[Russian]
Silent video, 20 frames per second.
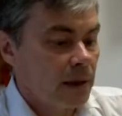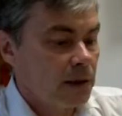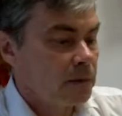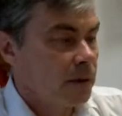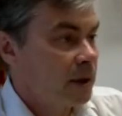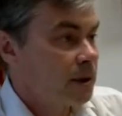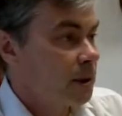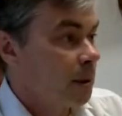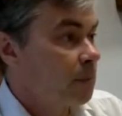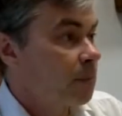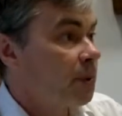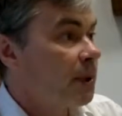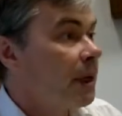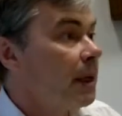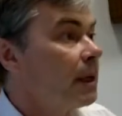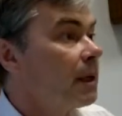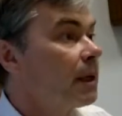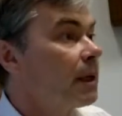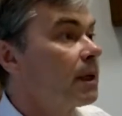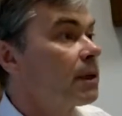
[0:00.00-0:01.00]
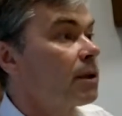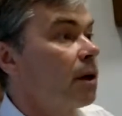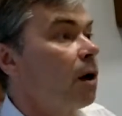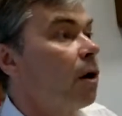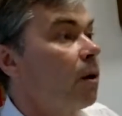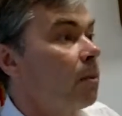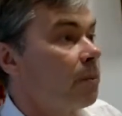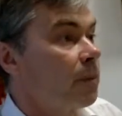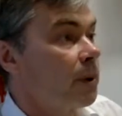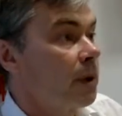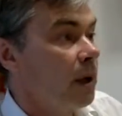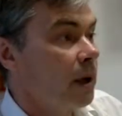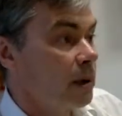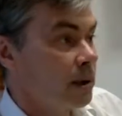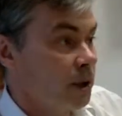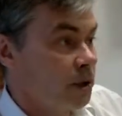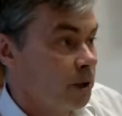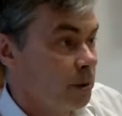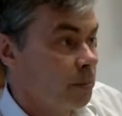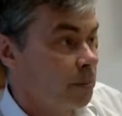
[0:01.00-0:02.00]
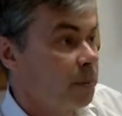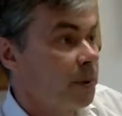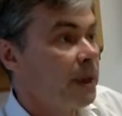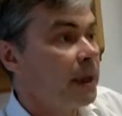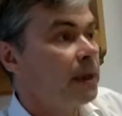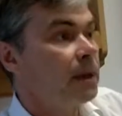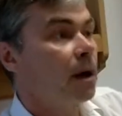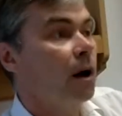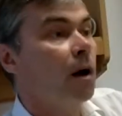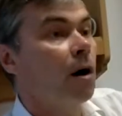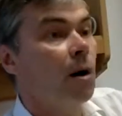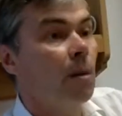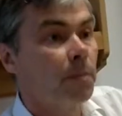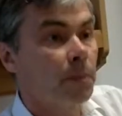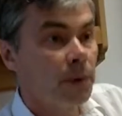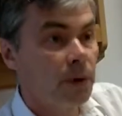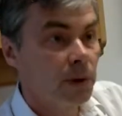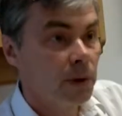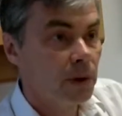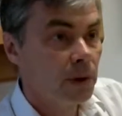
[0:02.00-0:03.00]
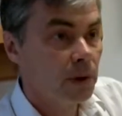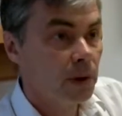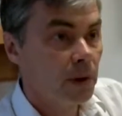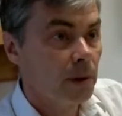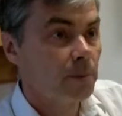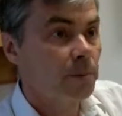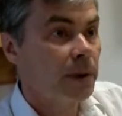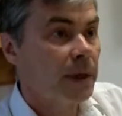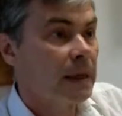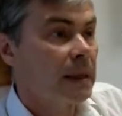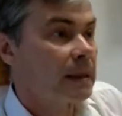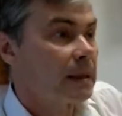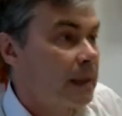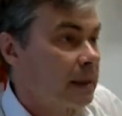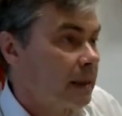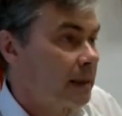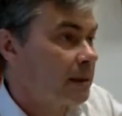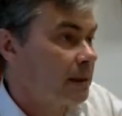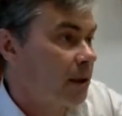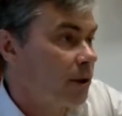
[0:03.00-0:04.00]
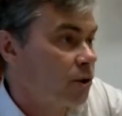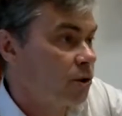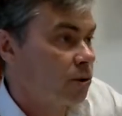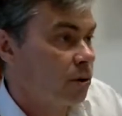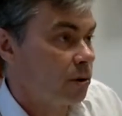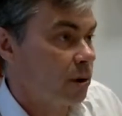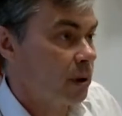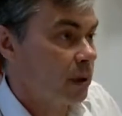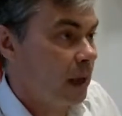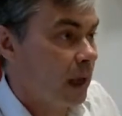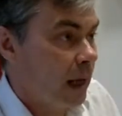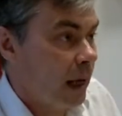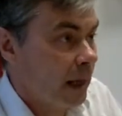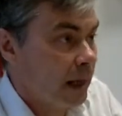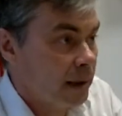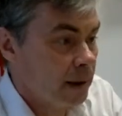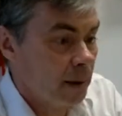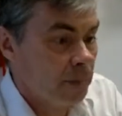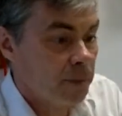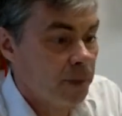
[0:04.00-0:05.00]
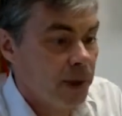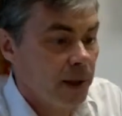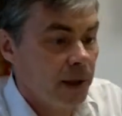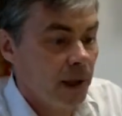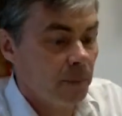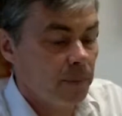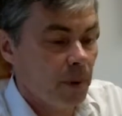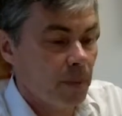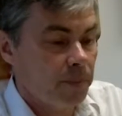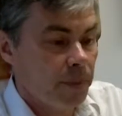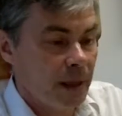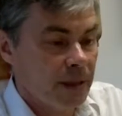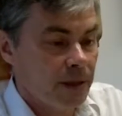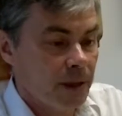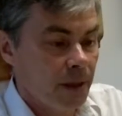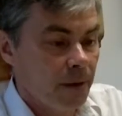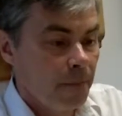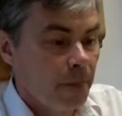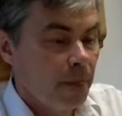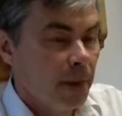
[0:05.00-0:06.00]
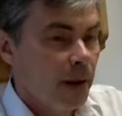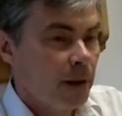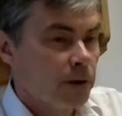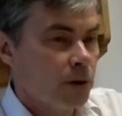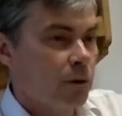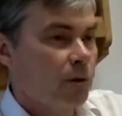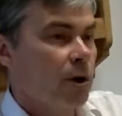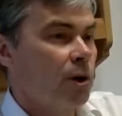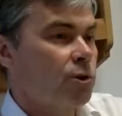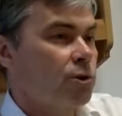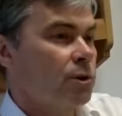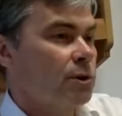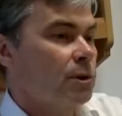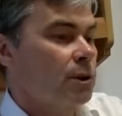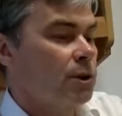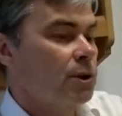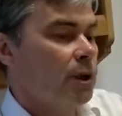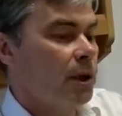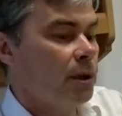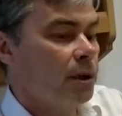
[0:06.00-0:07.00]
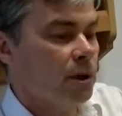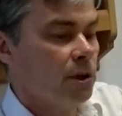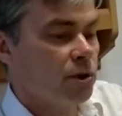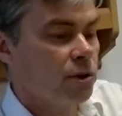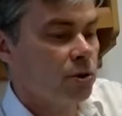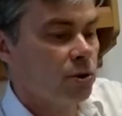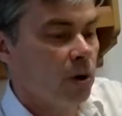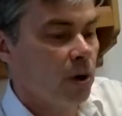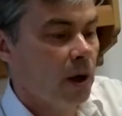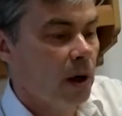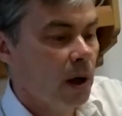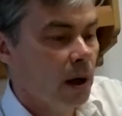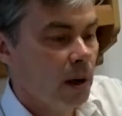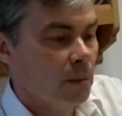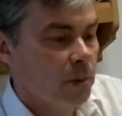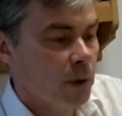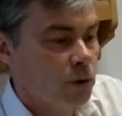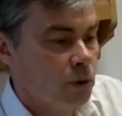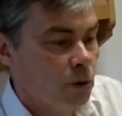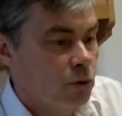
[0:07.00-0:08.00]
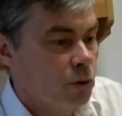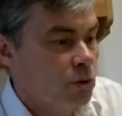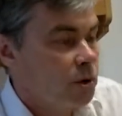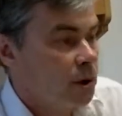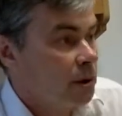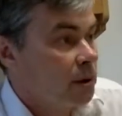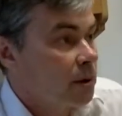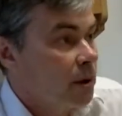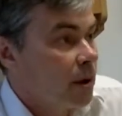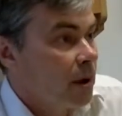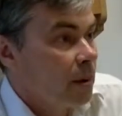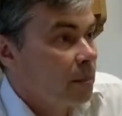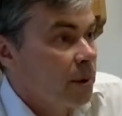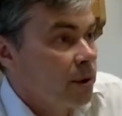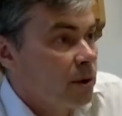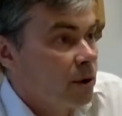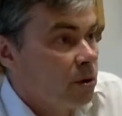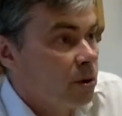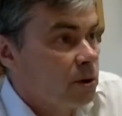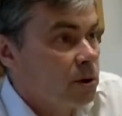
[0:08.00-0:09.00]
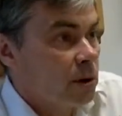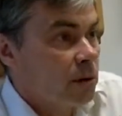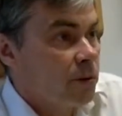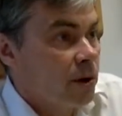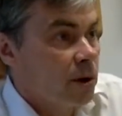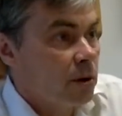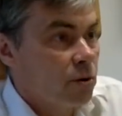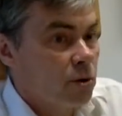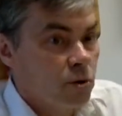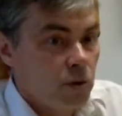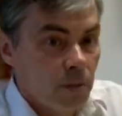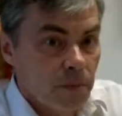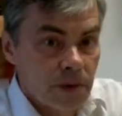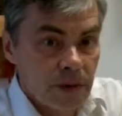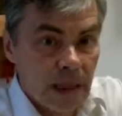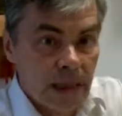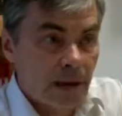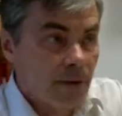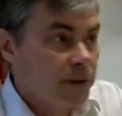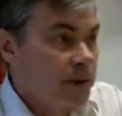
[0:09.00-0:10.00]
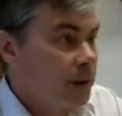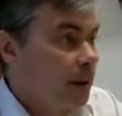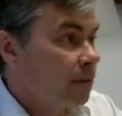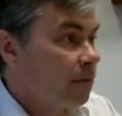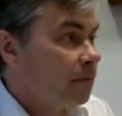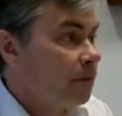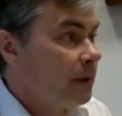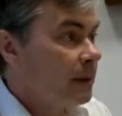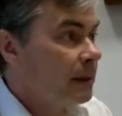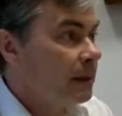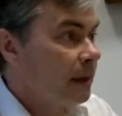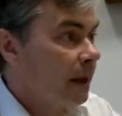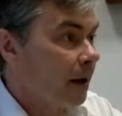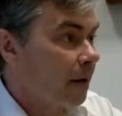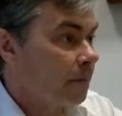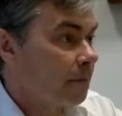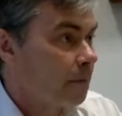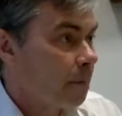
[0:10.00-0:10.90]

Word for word: называется bring it up. Значит, bring up Bring это носить что-то, да? А когда bring up, опять же, такое еще значение, что бы оно тоже поднялось кверху, чтобы стало всем видно.